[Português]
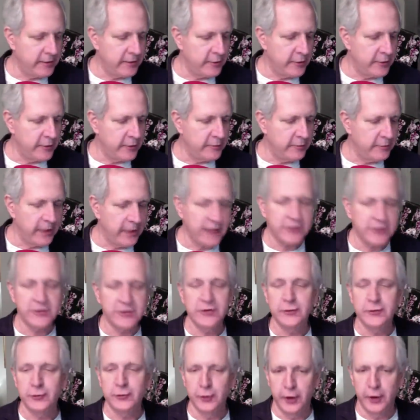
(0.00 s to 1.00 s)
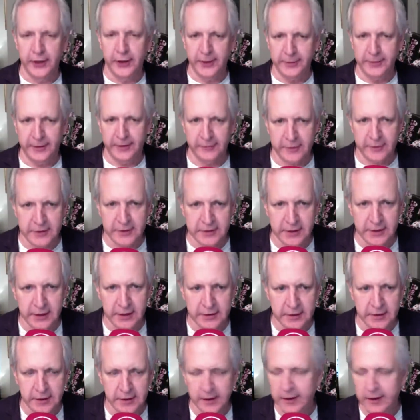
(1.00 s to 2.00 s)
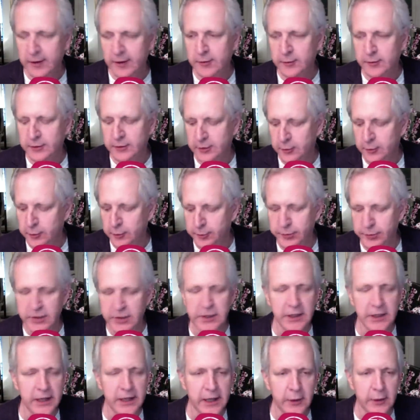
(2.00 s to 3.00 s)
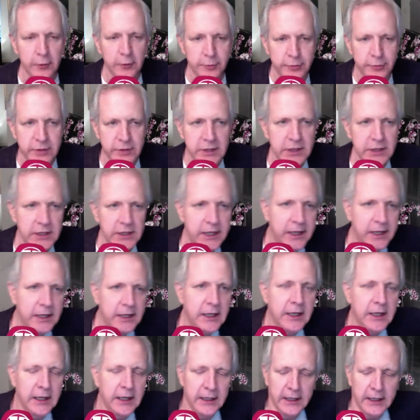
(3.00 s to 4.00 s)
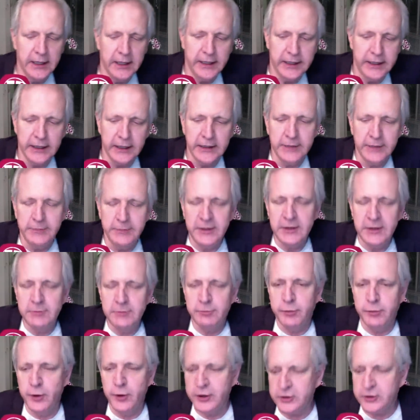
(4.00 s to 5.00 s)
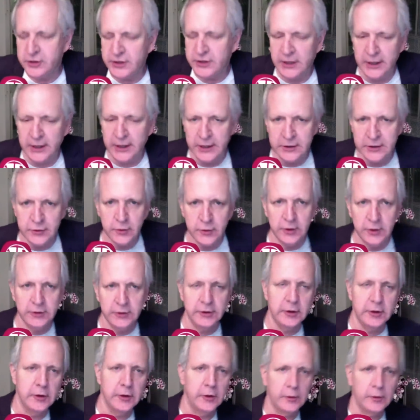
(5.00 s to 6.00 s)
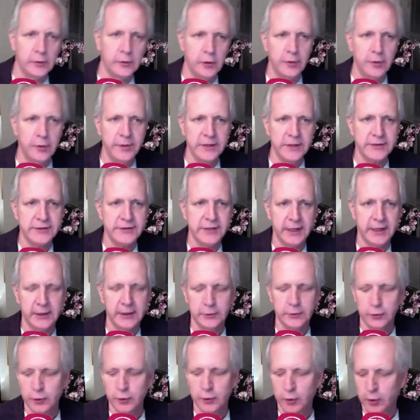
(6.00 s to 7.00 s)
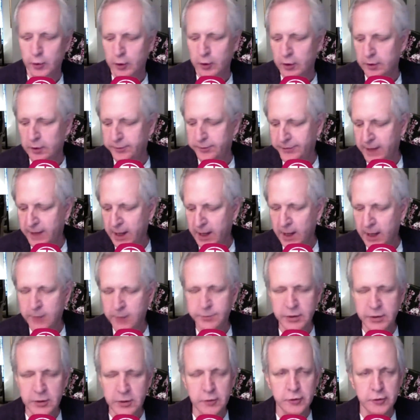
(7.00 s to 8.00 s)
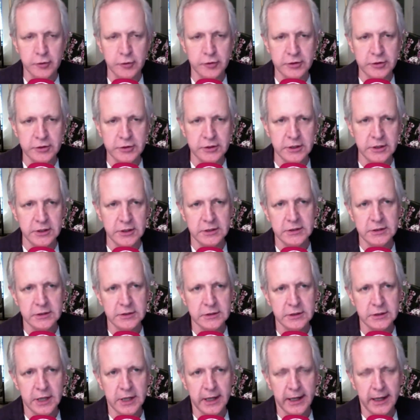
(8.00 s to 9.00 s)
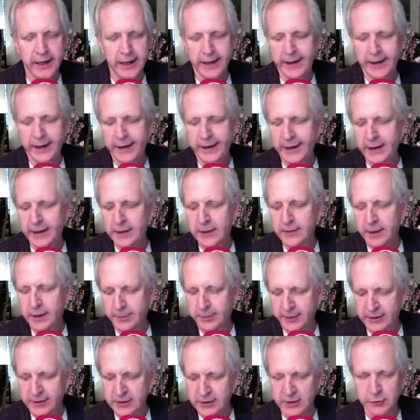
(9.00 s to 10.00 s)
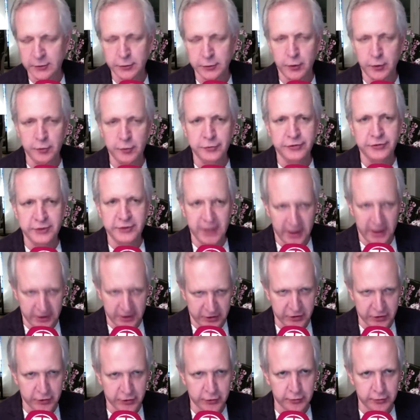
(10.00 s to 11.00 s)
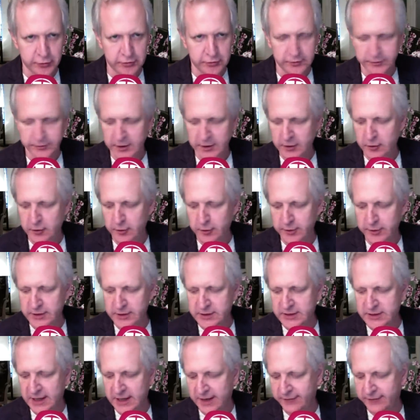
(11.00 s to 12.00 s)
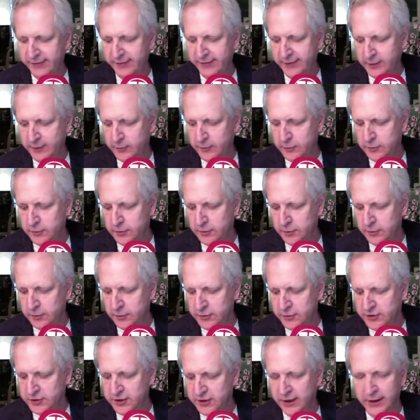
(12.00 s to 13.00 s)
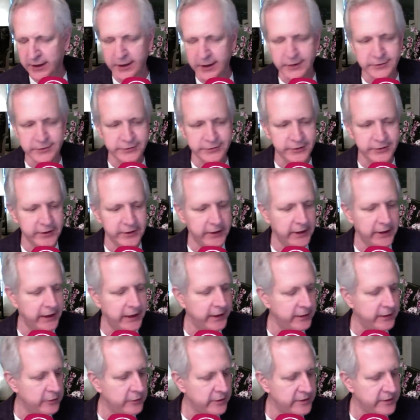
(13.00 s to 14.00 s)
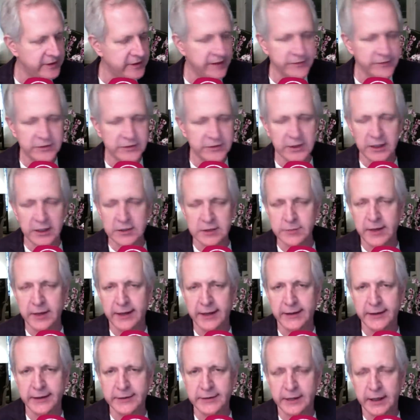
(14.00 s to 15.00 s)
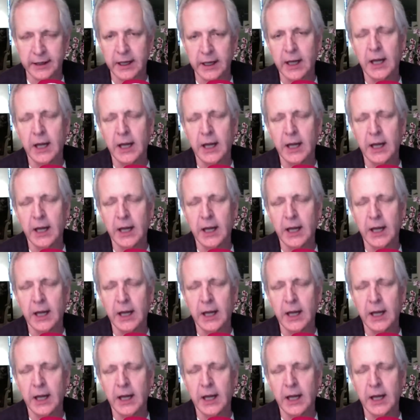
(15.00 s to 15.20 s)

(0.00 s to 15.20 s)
um bastidor aí para vocês, é o que o Binha, o Binha, ele me impôs o seguinte, quando eu comecei no Pingo nos Is, ele me apresentou um texto que começava com o seguinte, é, começava da seguinte maneira, assim,